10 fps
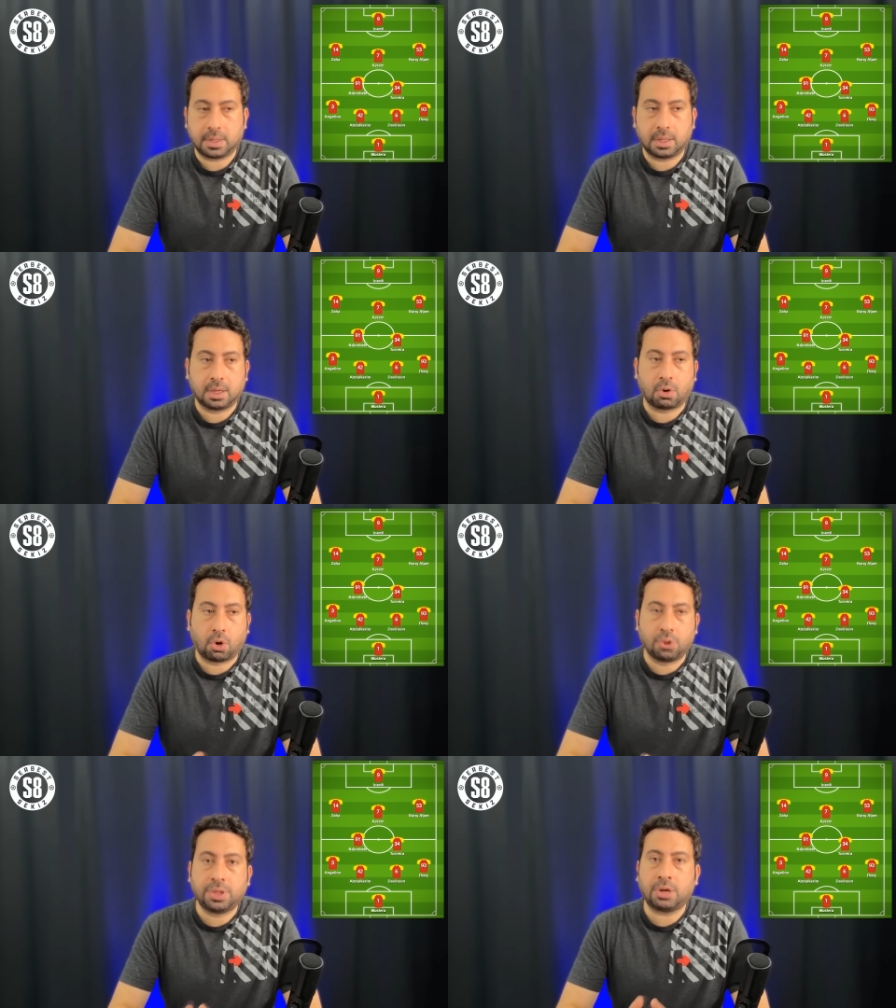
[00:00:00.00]
E,
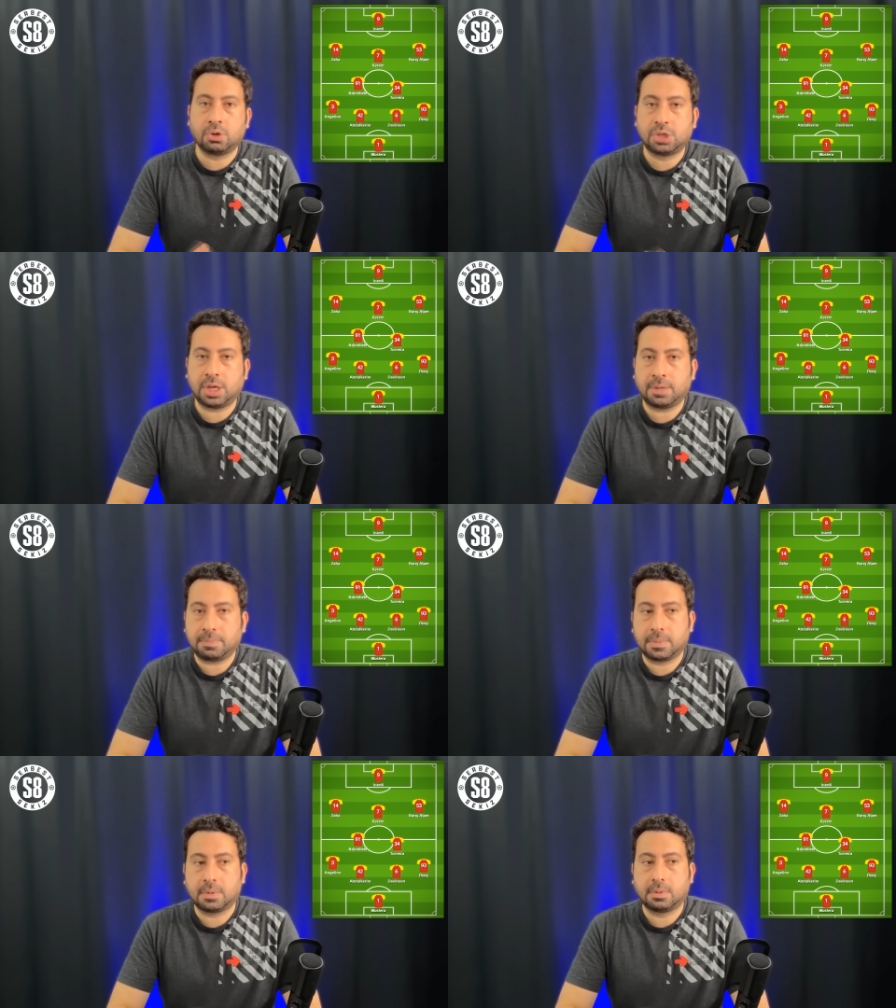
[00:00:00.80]
ondan önce
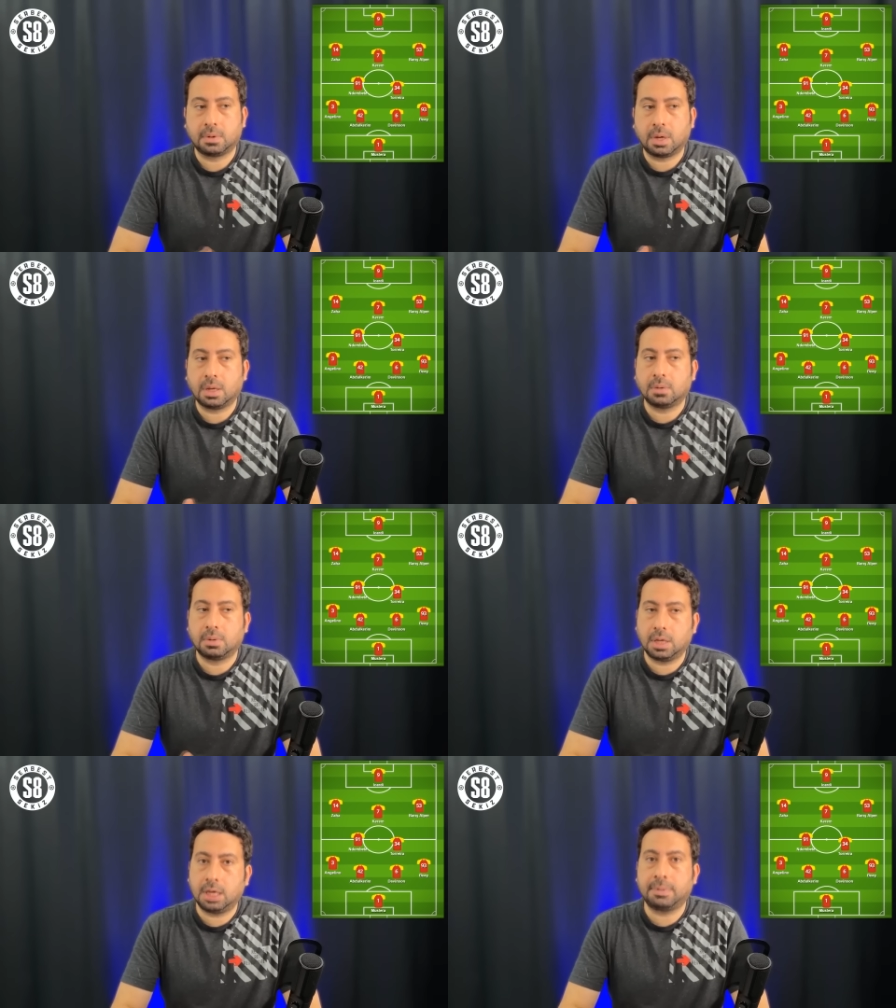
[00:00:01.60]

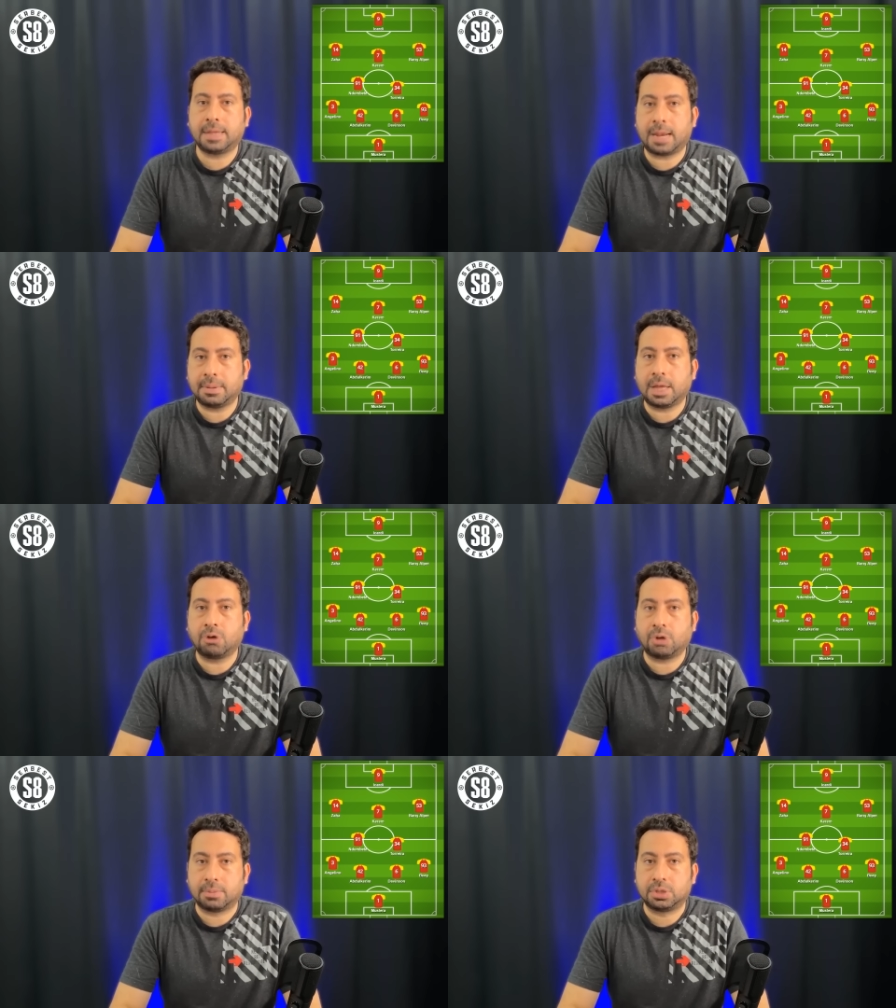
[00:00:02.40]
iyi bir derbi daha
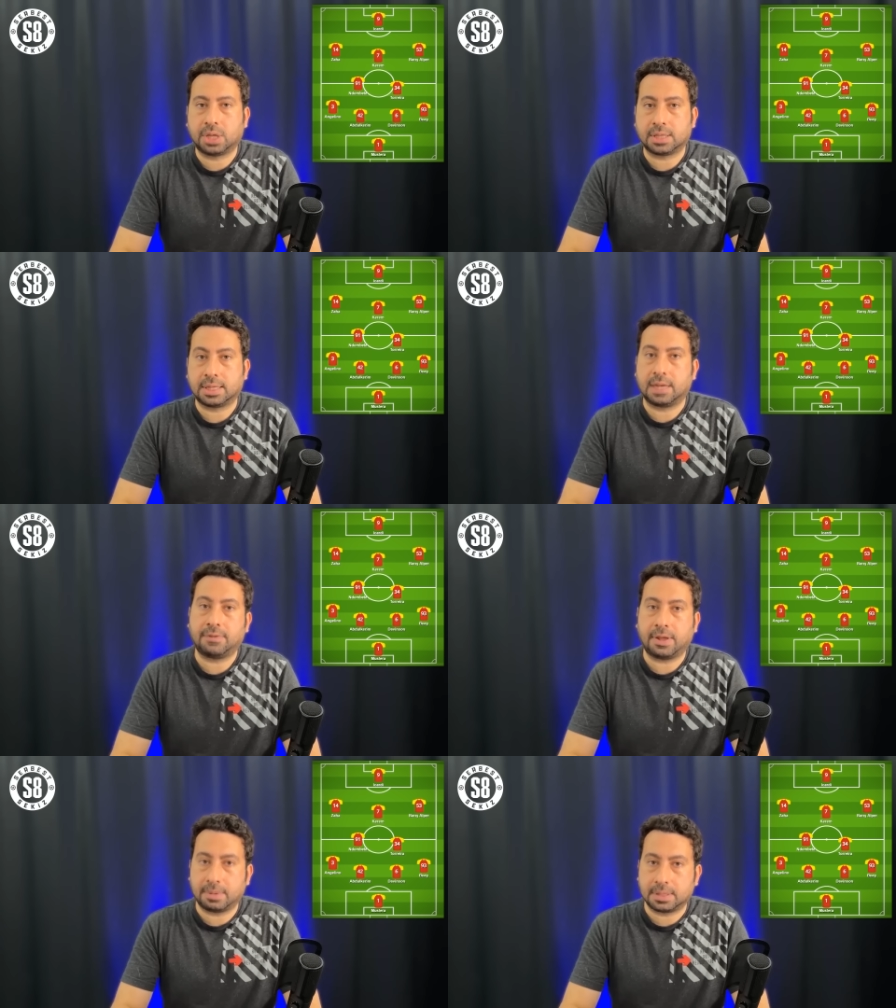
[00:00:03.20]
oynanmıştı aslında. Elif
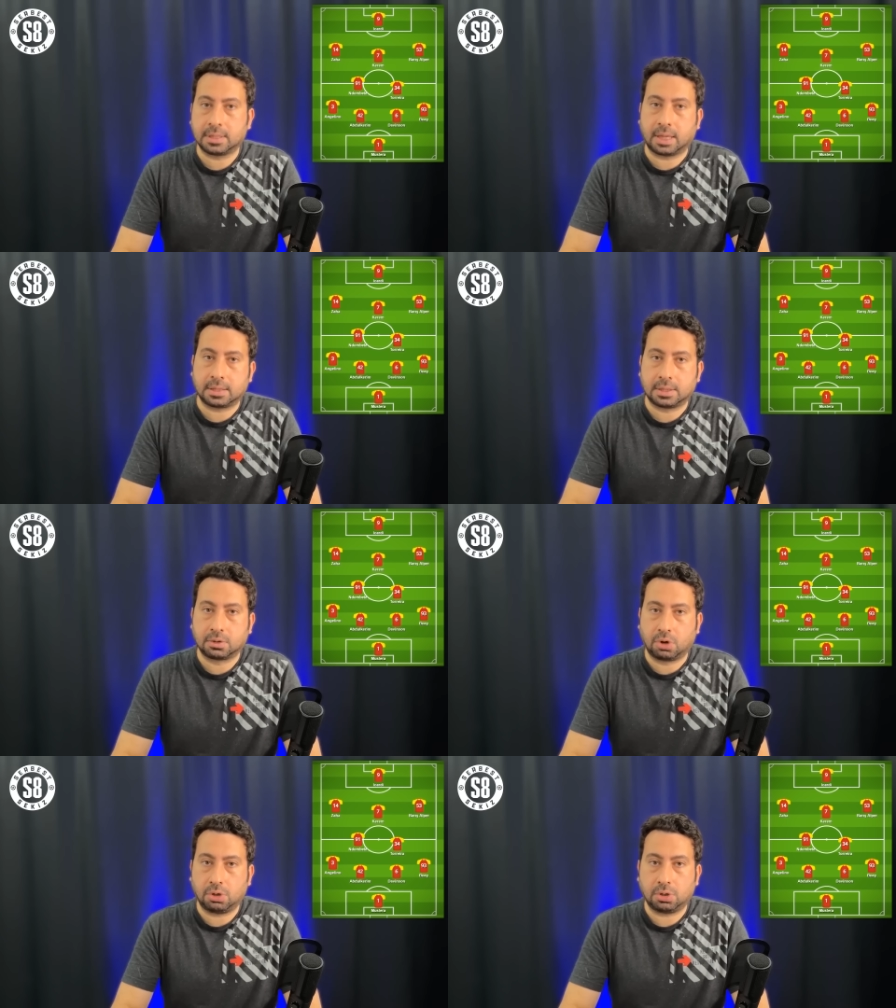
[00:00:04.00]
Elmas'ın da attığı
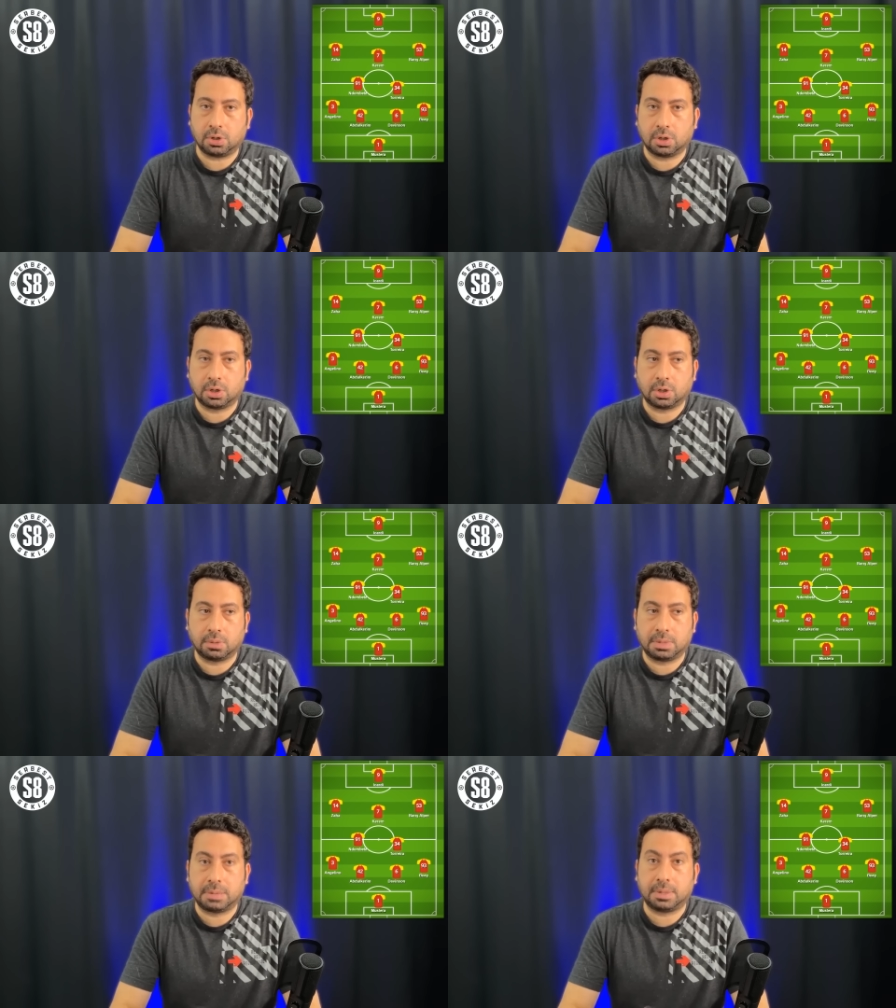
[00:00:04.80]
gol. E,
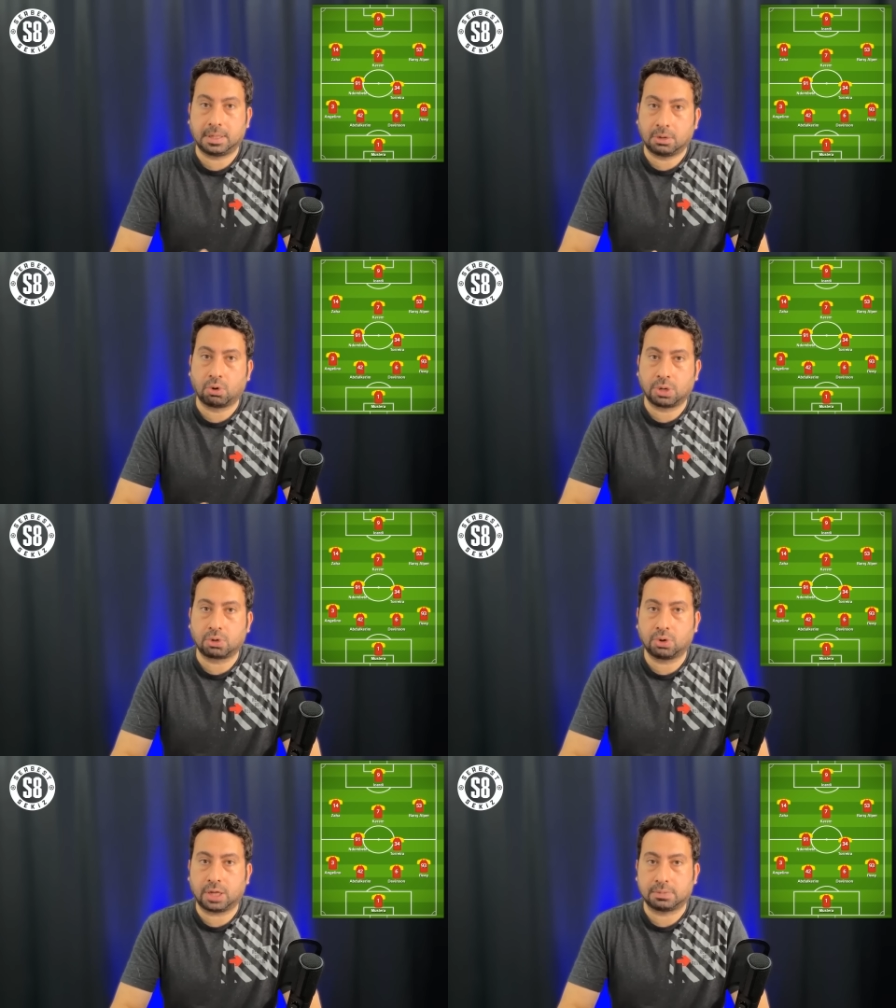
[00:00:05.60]
1-1 yine Onya
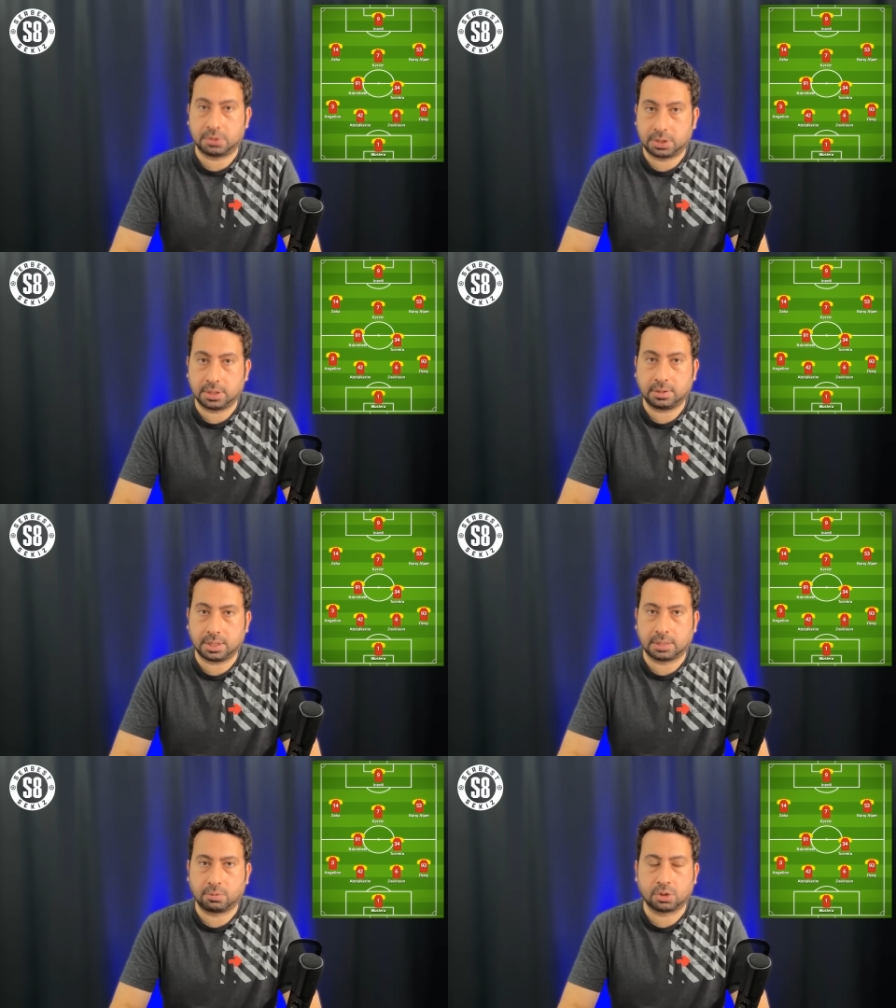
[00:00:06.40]
kur atmıştı
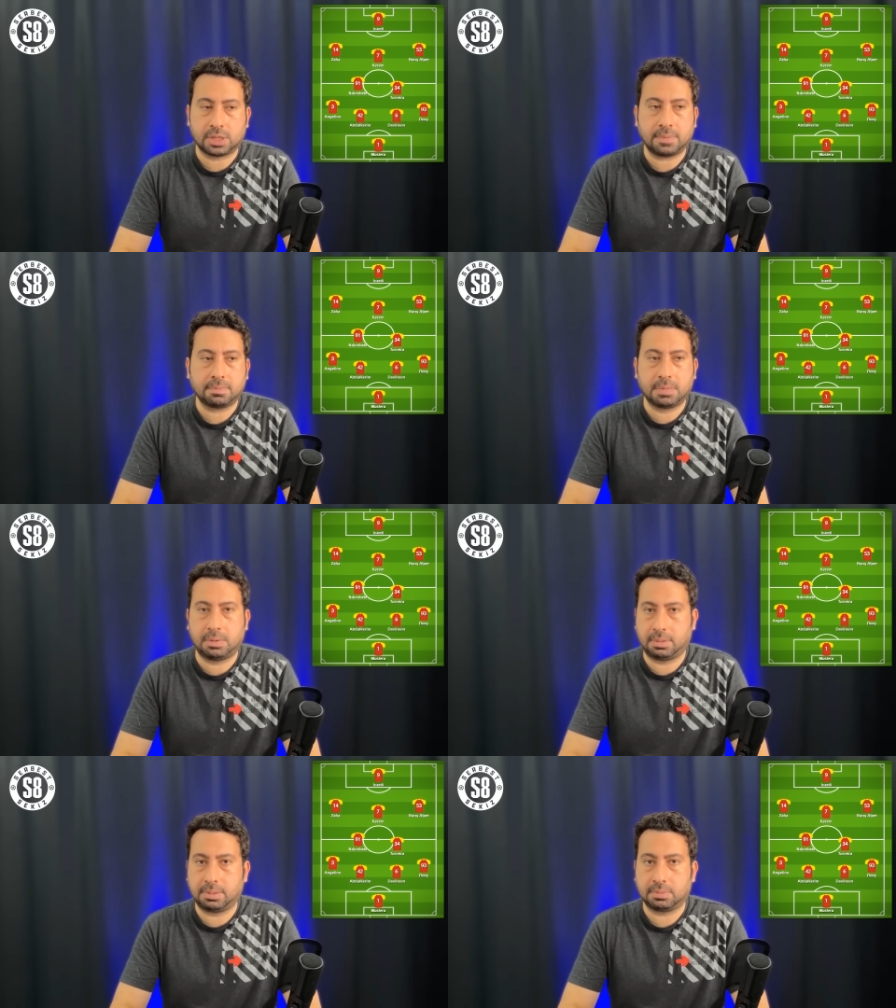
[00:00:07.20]
yanılmıyorsam.
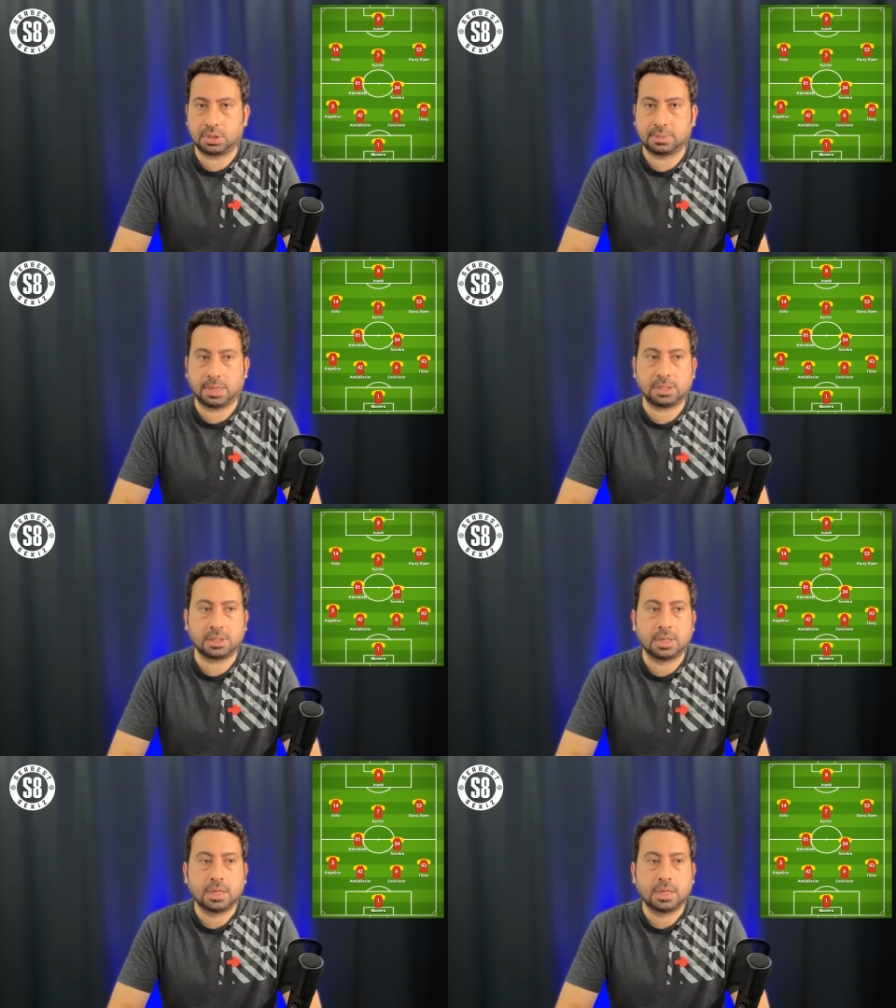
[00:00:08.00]
1-1 bitmişti maç.